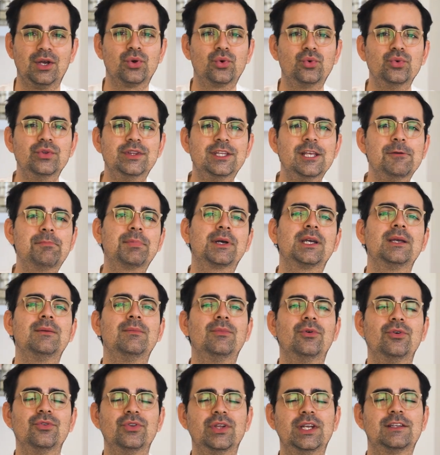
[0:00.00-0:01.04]
coup de
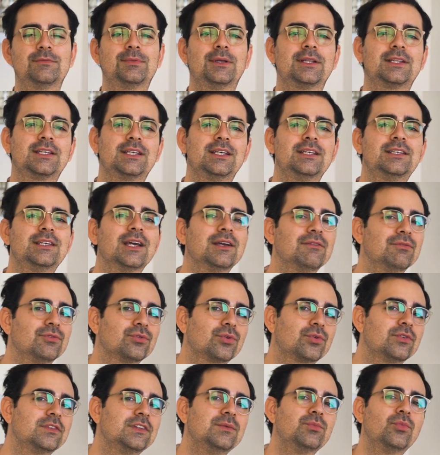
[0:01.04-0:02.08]
déprime de l'expatrié qui arrive
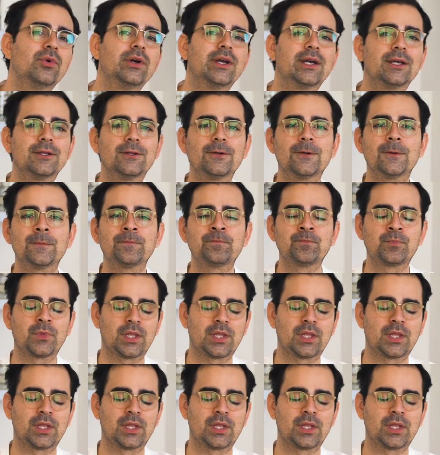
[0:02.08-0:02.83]
entre six mois et un an,